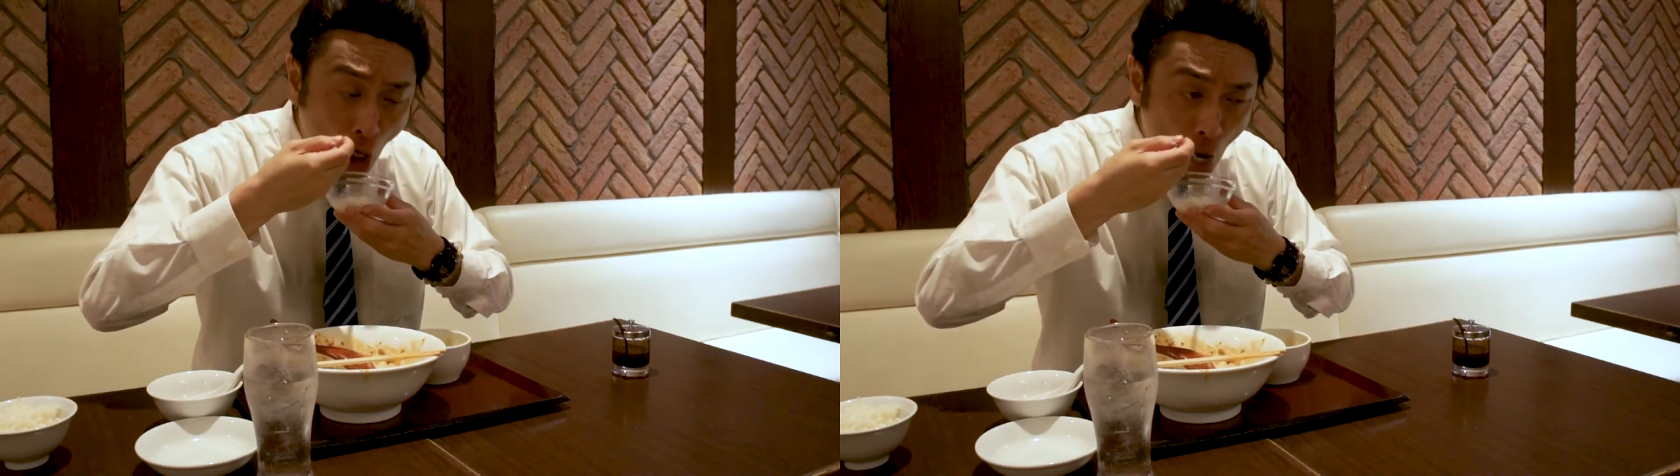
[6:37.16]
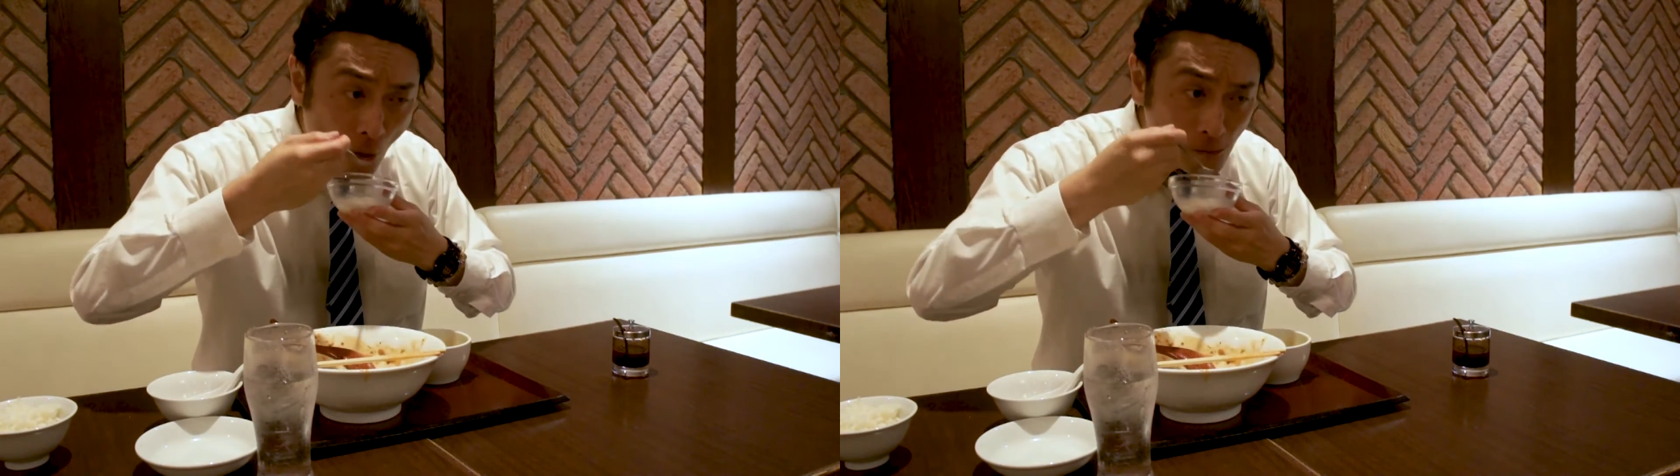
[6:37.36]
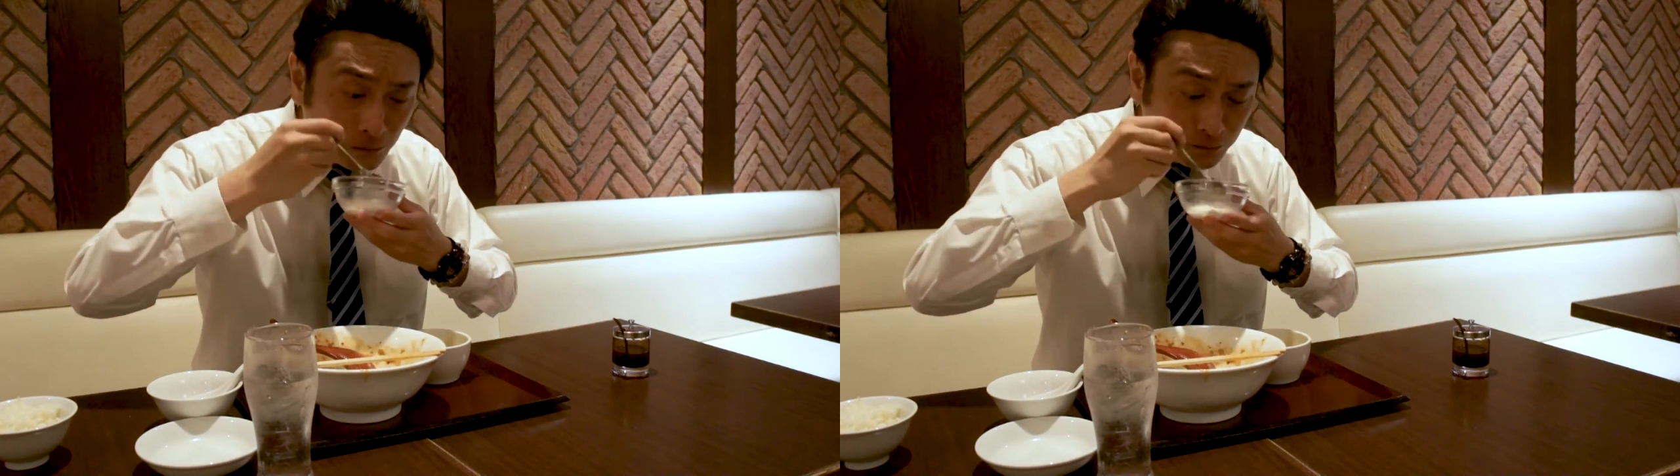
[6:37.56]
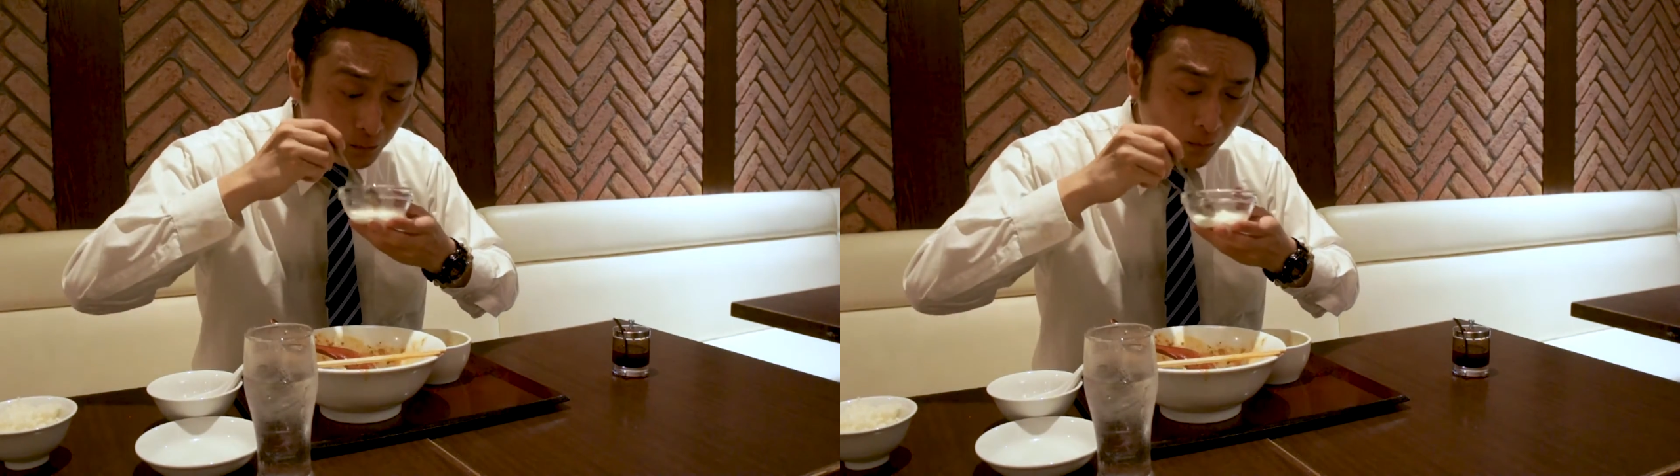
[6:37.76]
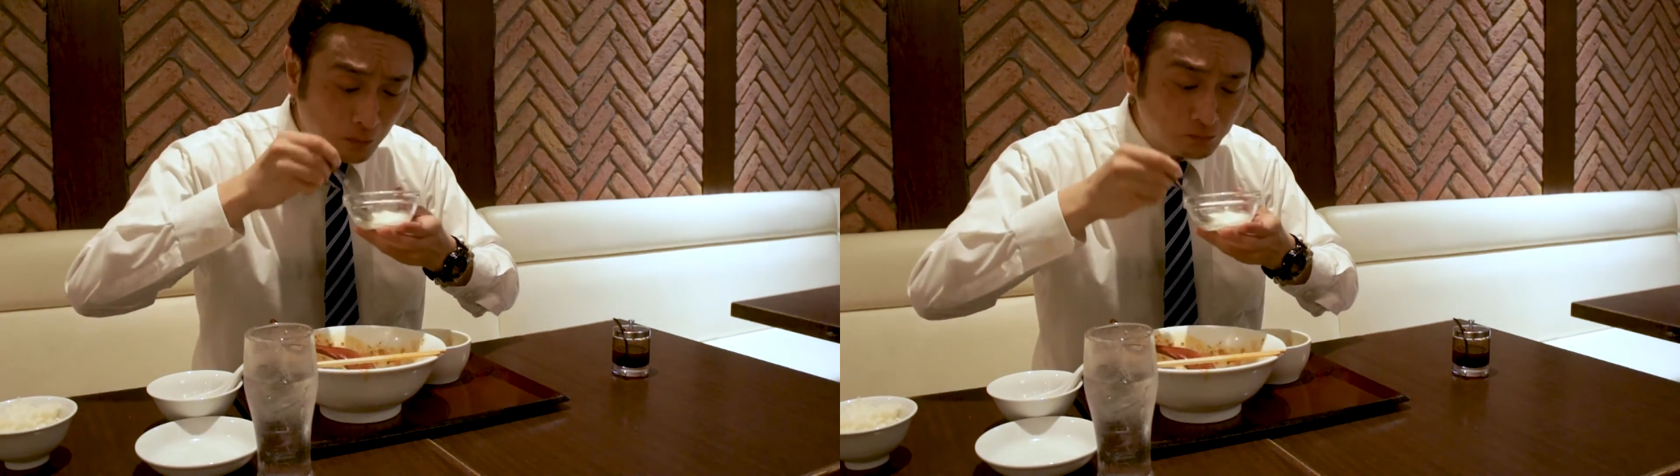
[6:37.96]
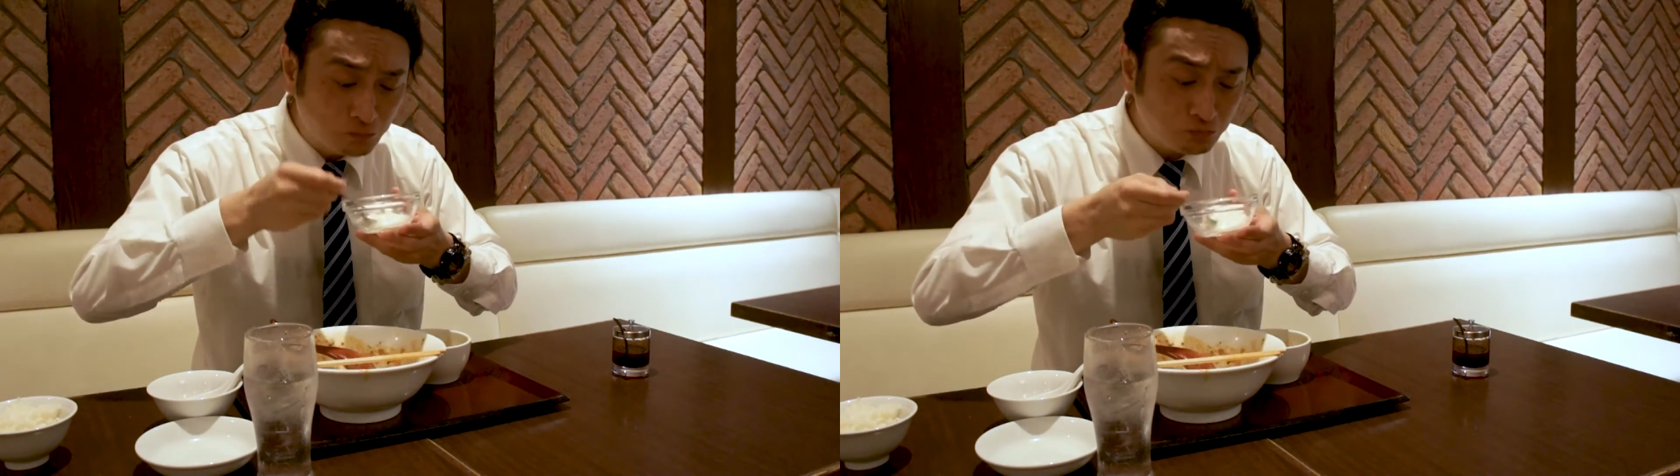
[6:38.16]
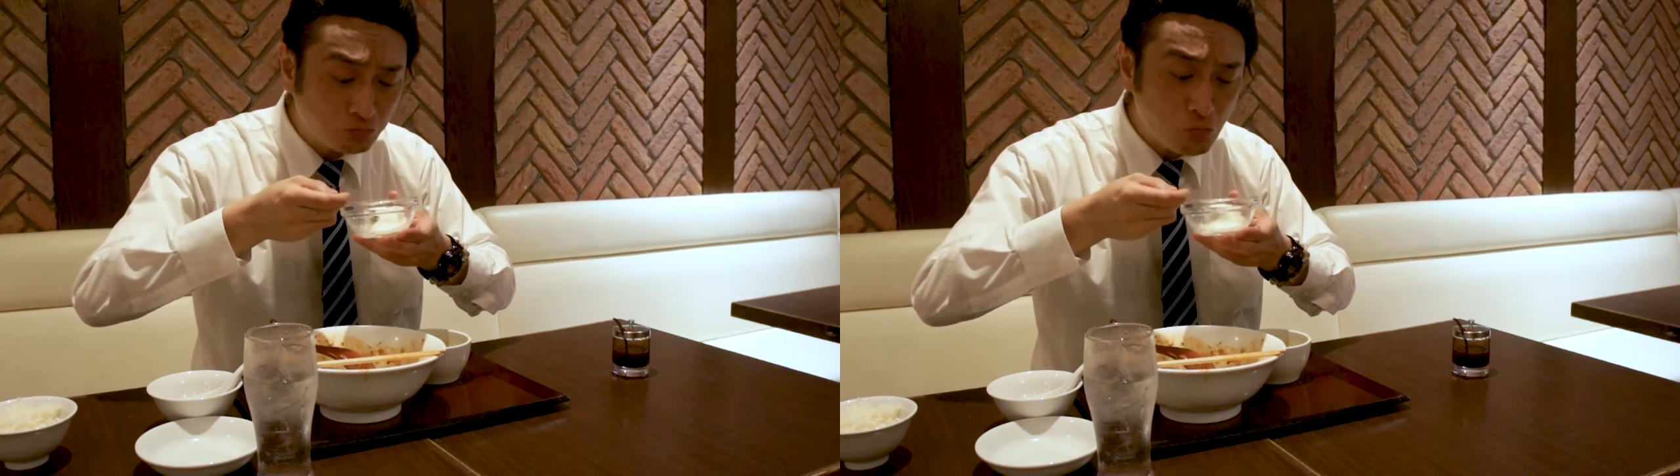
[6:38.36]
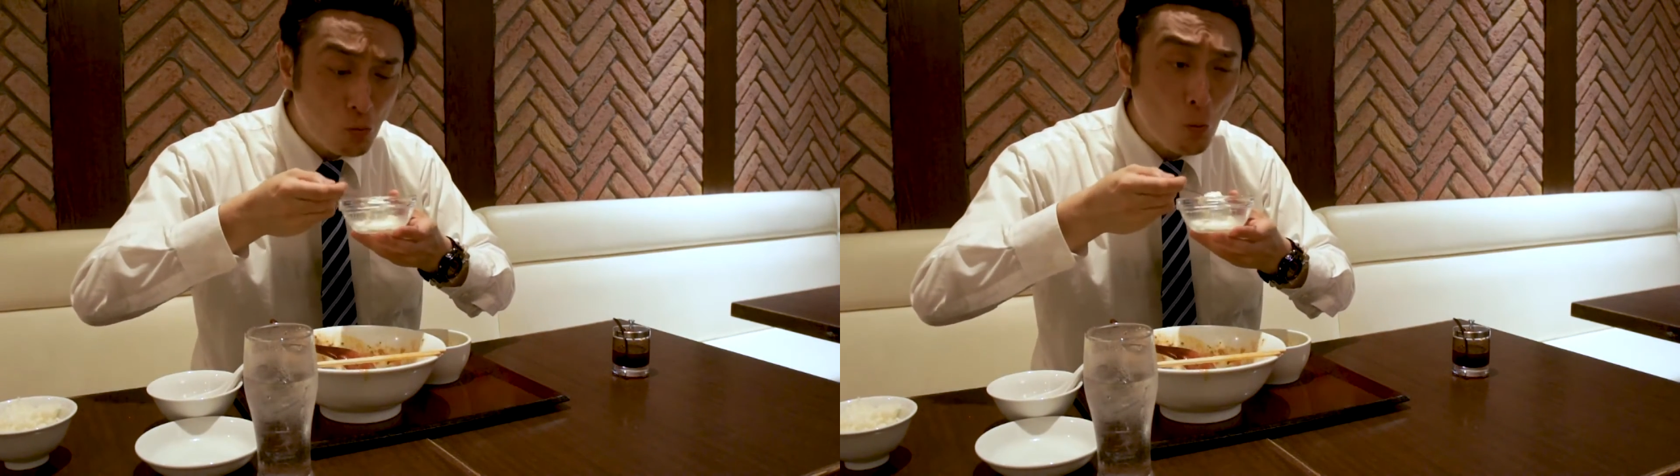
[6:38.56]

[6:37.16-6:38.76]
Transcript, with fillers: うまいな